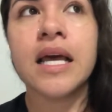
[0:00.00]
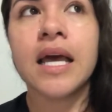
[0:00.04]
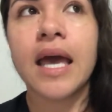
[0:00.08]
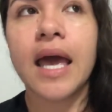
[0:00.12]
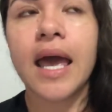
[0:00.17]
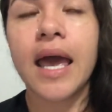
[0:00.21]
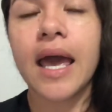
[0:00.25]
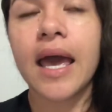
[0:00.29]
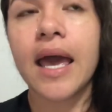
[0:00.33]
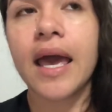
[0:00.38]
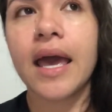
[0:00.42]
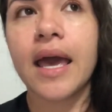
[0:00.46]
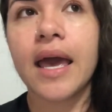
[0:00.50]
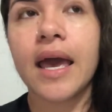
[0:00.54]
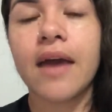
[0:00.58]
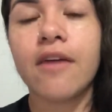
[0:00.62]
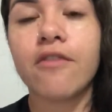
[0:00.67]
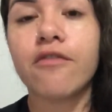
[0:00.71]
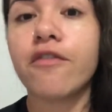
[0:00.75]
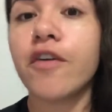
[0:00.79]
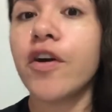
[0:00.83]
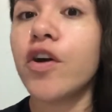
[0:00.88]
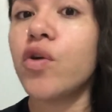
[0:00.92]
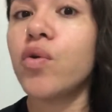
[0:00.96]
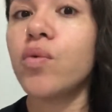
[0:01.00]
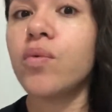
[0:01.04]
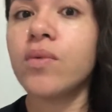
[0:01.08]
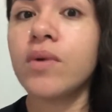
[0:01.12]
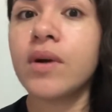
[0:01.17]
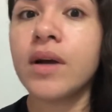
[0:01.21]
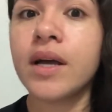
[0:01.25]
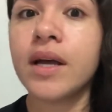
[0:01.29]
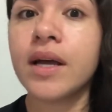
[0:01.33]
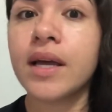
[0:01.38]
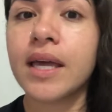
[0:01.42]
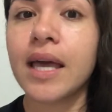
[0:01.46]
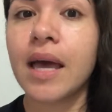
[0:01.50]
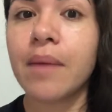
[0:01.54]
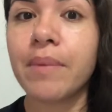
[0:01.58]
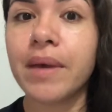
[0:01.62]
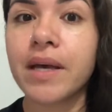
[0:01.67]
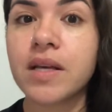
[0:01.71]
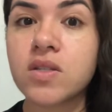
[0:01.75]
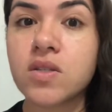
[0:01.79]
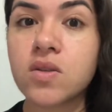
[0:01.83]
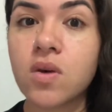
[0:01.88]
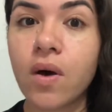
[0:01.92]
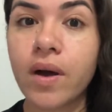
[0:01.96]
é, foi um que a
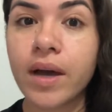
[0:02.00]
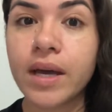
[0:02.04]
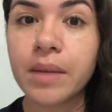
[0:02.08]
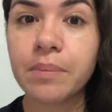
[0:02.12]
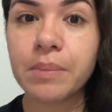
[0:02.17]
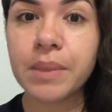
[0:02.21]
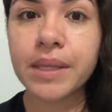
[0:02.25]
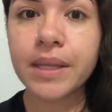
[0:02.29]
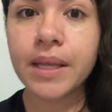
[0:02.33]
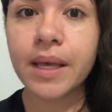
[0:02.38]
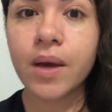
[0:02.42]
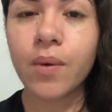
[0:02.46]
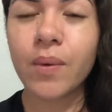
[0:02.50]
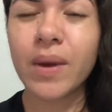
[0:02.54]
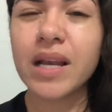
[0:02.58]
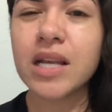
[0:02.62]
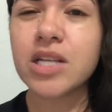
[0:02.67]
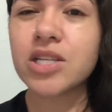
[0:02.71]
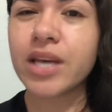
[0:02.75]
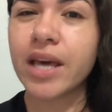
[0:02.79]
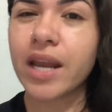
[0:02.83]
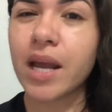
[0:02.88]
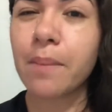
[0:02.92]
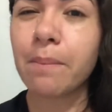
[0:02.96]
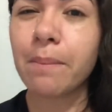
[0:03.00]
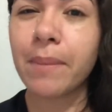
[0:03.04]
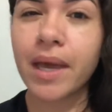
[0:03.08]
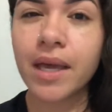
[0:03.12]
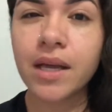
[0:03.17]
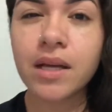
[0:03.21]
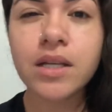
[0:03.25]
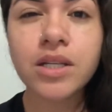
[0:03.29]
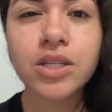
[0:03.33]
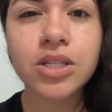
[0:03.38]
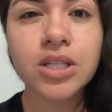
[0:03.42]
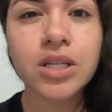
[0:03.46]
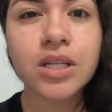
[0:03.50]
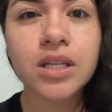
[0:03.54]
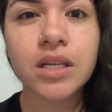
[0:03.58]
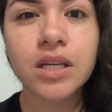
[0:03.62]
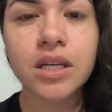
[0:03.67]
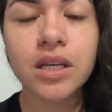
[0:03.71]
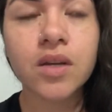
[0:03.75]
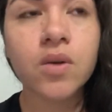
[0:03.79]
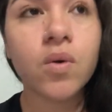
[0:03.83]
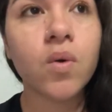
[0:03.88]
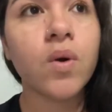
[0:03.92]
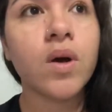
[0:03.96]
minha sogra me deu, ele já era bem
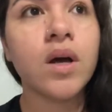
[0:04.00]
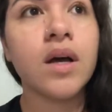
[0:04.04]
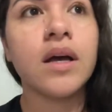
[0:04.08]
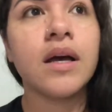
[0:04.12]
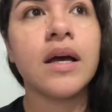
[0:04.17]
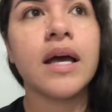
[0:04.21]
antiguinho,